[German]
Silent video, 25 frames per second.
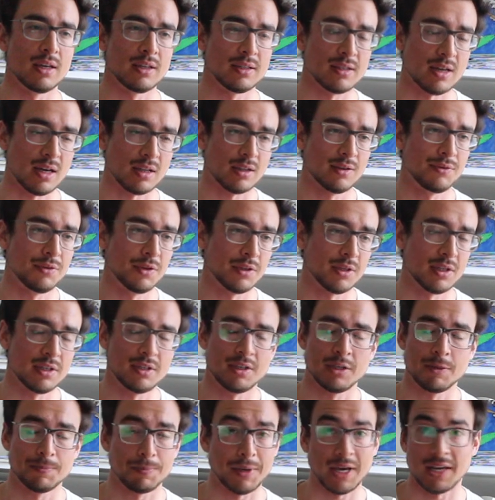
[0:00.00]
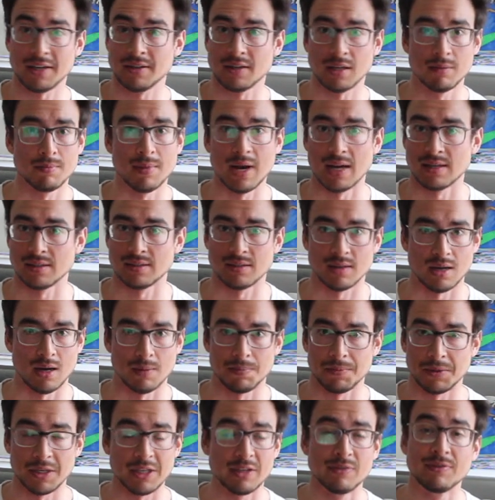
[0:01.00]
ich dachte wirklich, ich breche den Master
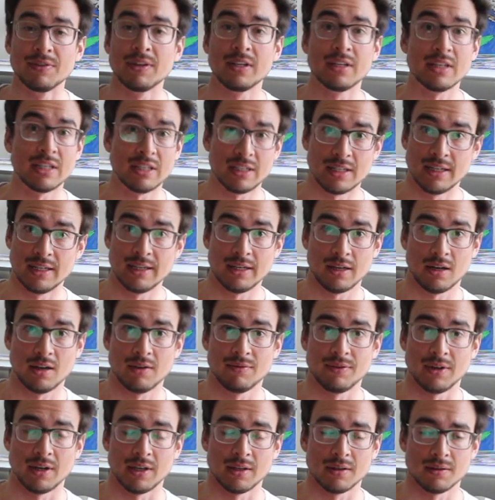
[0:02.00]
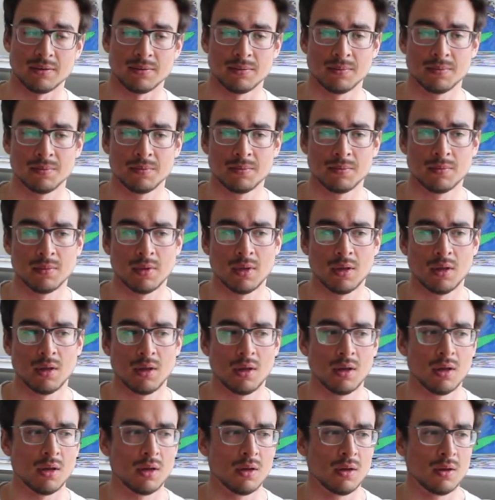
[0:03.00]
ab. Ich will nicht Lehrer werden.
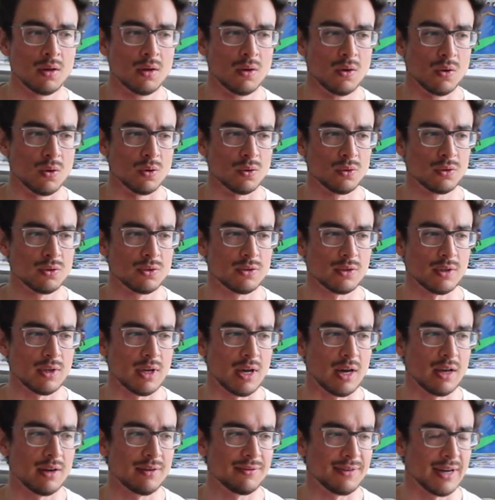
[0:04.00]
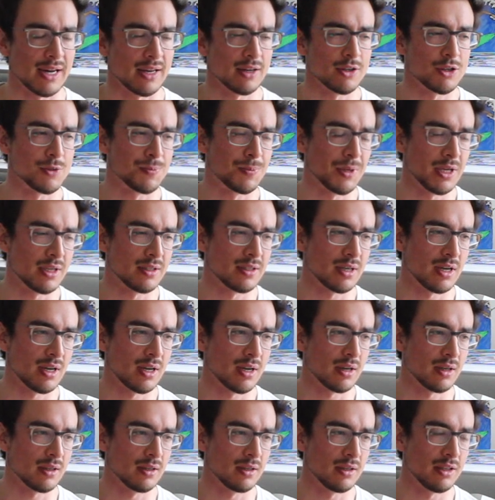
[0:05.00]
Und eine Weile
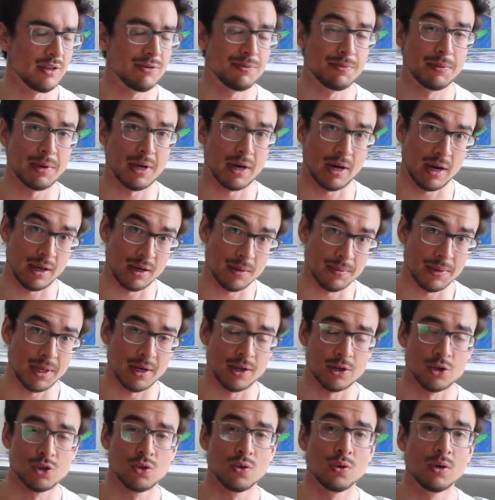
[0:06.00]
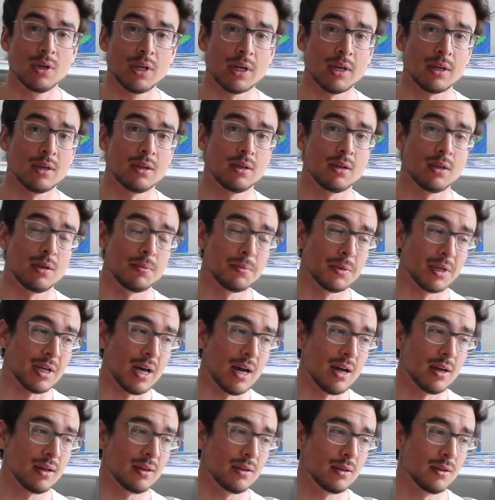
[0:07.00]
später lief mir eine meiner Schülerinnen im
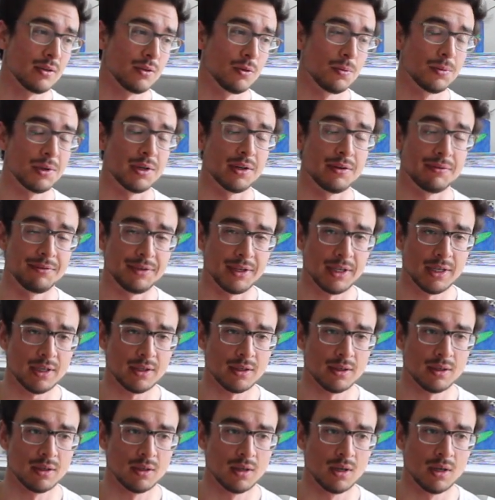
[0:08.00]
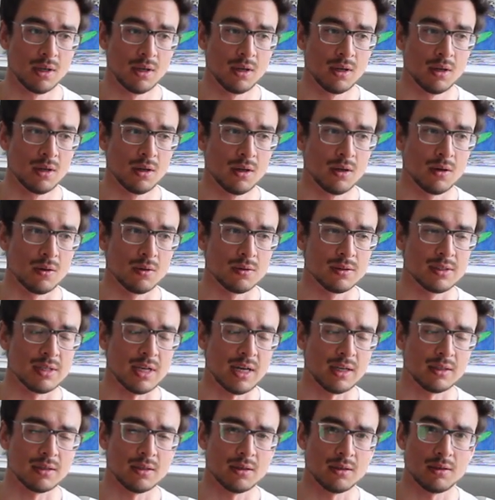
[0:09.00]
Gang über den Weg und
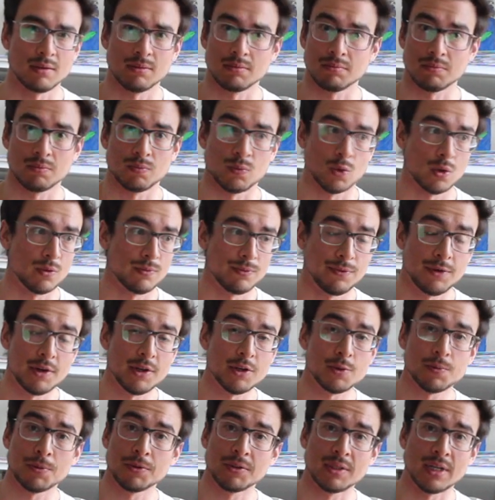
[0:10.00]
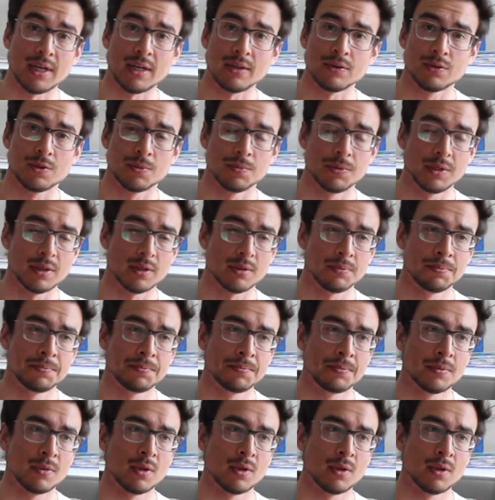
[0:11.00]
sagte völlig spontan zu mir,